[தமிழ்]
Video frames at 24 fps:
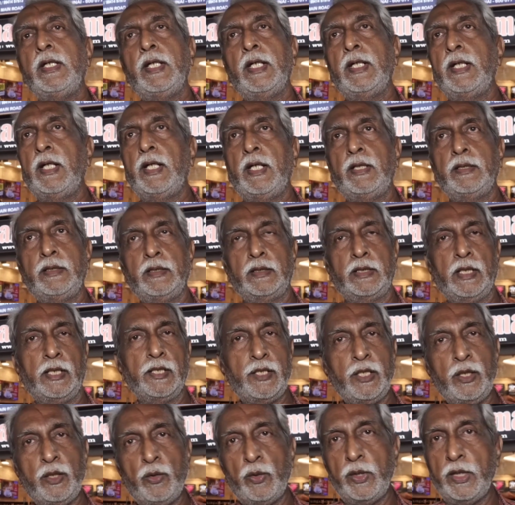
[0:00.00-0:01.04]
ஏன்னா அந்த
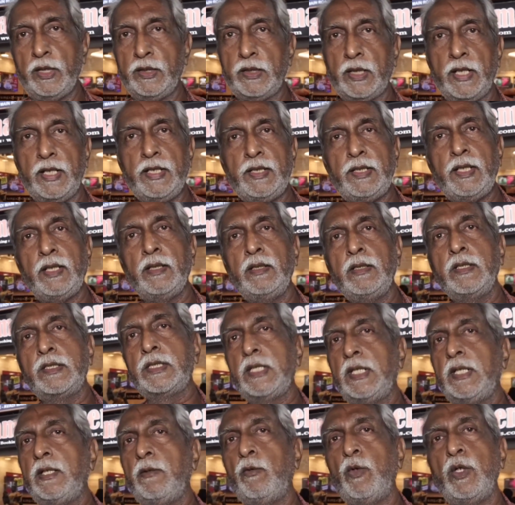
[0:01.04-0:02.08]
கல்கியினுடைய அந்த
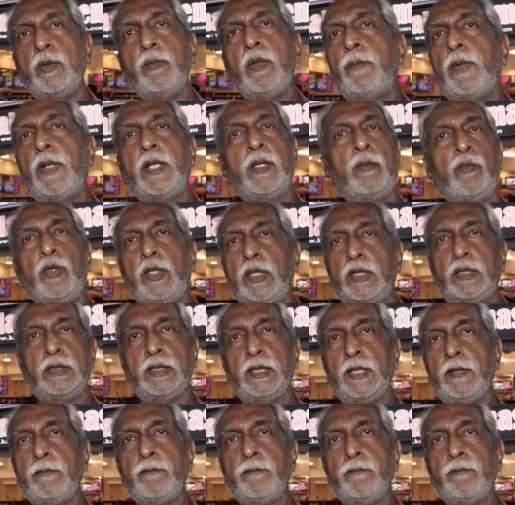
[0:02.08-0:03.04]
ரைட்டிங்ஸில் ஒன்றுமே பண்ண முடியாது